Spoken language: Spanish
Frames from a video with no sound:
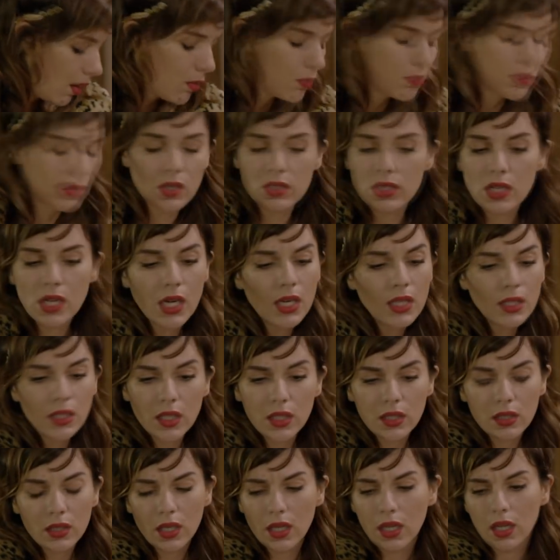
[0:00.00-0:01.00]
Bueno, si quieres
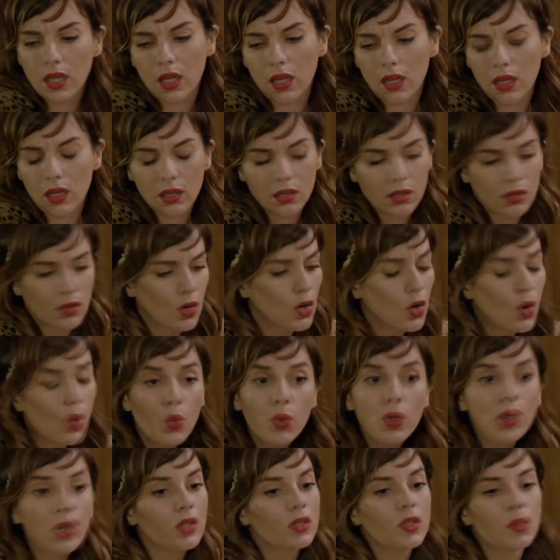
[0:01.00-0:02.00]
te, con lo
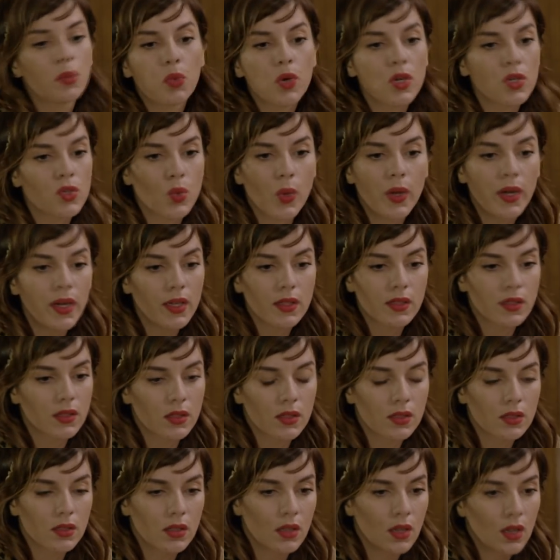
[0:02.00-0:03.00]
único que te puedo ayudar
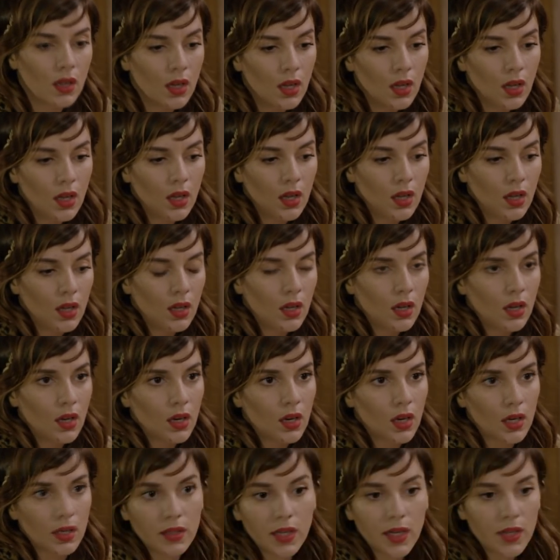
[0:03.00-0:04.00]
es
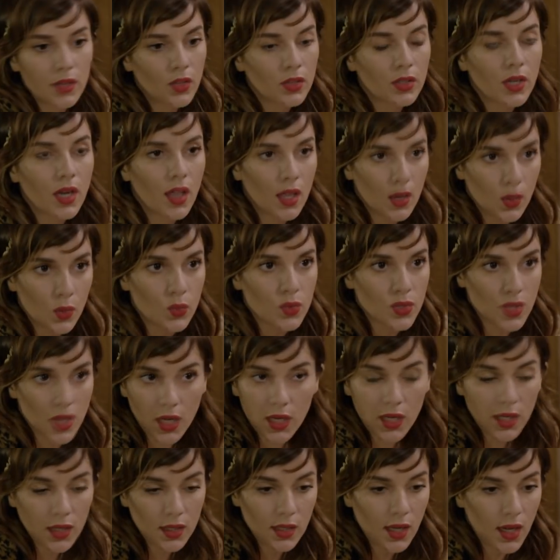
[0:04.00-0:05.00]
retirándote la denuncia.
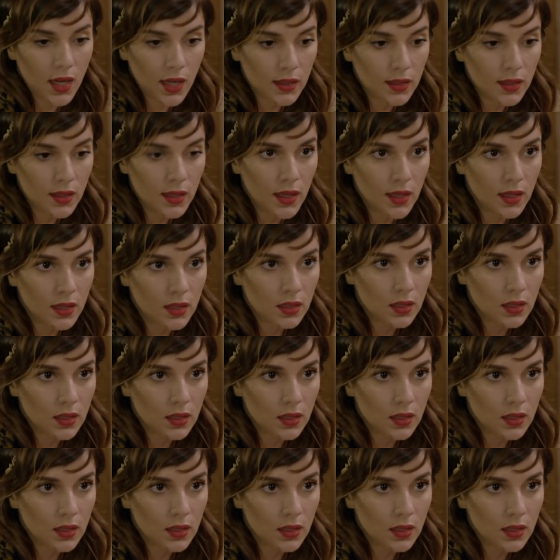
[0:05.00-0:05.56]
¿Querés que te la retire?